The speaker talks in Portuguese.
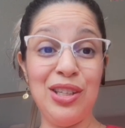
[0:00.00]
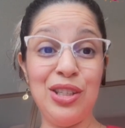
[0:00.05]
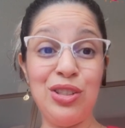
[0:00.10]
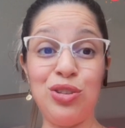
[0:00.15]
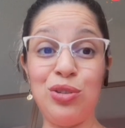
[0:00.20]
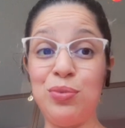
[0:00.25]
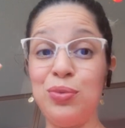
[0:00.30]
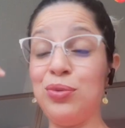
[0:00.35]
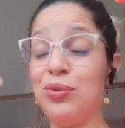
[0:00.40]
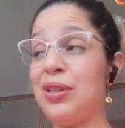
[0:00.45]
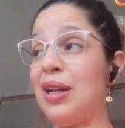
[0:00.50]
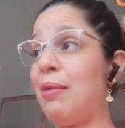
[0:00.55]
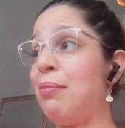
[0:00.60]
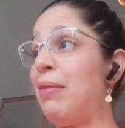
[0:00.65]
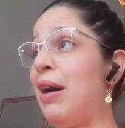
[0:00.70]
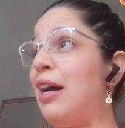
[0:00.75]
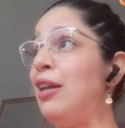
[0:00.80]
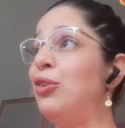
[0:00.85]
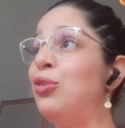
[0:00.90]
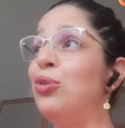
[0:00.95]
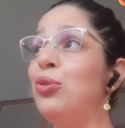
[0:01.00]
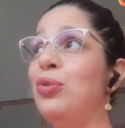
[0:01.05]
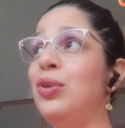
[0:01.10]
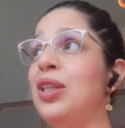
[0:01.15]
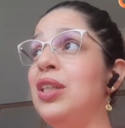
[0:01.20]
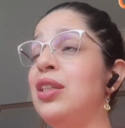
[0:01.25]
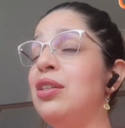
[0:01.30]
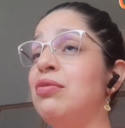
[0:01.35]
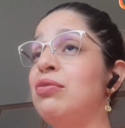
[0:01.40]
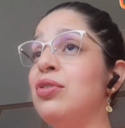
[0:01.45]
sobre um trabalho
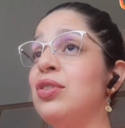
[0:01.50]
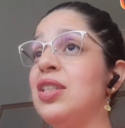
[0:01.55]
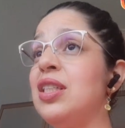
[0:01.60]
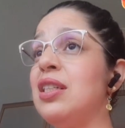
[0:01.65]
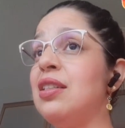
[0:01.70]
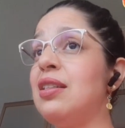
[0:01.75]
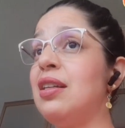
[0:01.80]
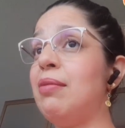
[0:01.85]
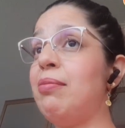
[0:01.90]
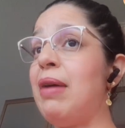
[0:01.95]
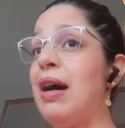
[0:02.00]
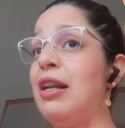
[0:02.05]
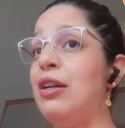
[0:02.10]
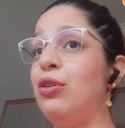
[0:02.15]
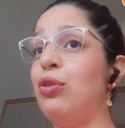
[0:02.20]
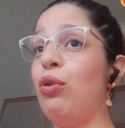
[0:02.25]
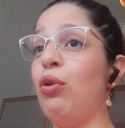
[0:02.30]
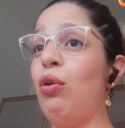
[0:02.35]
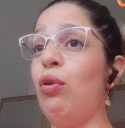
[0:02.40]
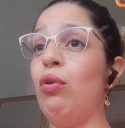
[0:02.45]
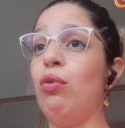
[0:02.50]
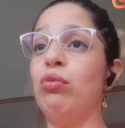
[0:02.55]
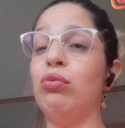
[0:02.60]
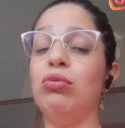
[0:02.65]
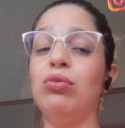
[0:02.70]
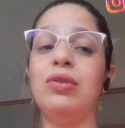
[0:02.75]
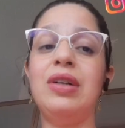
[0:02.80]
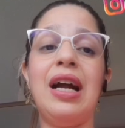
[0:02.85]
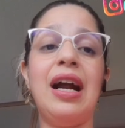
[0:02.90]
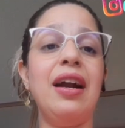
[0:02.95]
ruim que você trabalhou, um
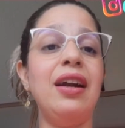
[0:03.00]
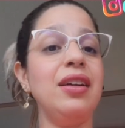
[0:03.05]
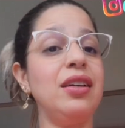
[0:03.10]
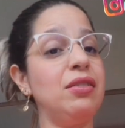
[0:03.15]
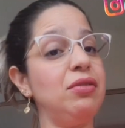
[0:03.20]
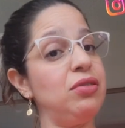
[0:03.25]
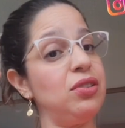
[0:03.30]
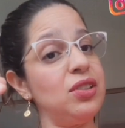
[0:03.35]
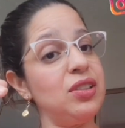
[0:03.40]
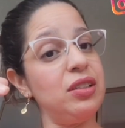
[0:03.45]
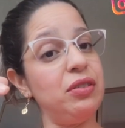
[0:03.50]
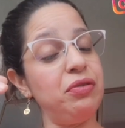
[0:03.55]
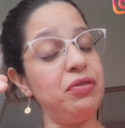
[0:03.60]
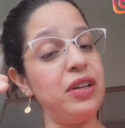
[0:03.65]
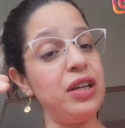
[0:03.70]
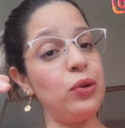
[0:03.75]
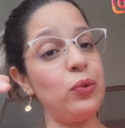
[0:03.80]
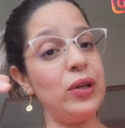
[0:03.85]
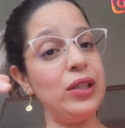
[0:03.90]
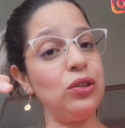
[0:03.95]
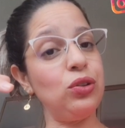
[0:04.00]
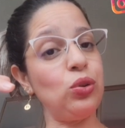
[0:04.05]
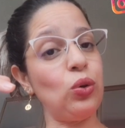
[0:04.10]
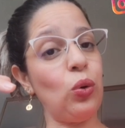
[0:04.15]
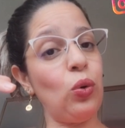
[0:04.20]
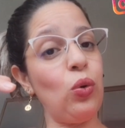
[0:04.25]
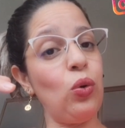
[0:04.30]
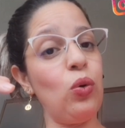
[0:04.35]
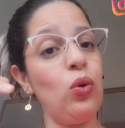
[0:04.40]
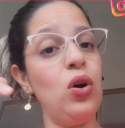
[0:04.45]
lugar que você
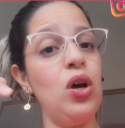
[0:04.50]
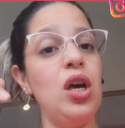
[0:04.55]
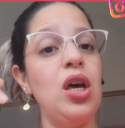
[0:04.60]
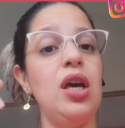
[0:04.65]
frequentou,